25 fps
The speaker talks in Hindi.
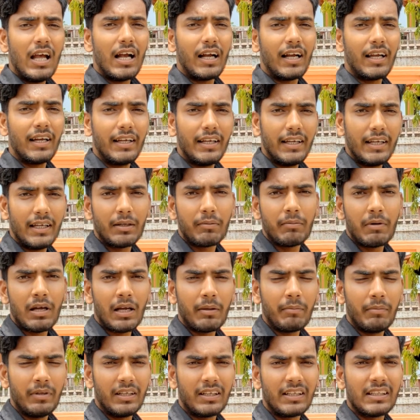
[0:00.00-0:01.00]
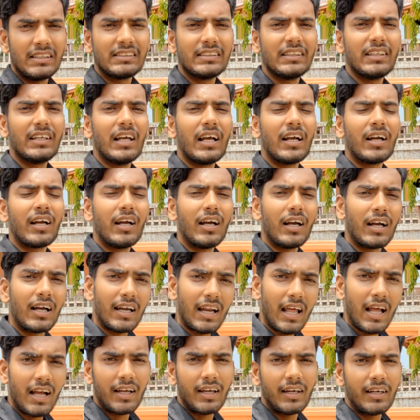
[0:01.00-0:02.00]
अगर एक बार भी किसी ने
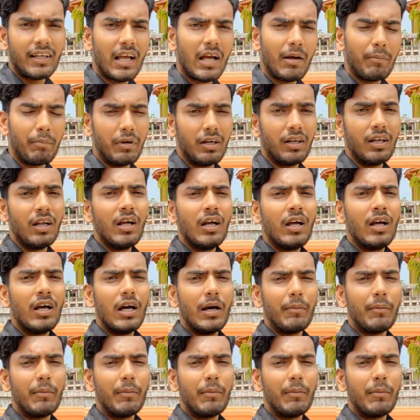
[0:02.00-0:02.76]
अगर आकर यहाँ पर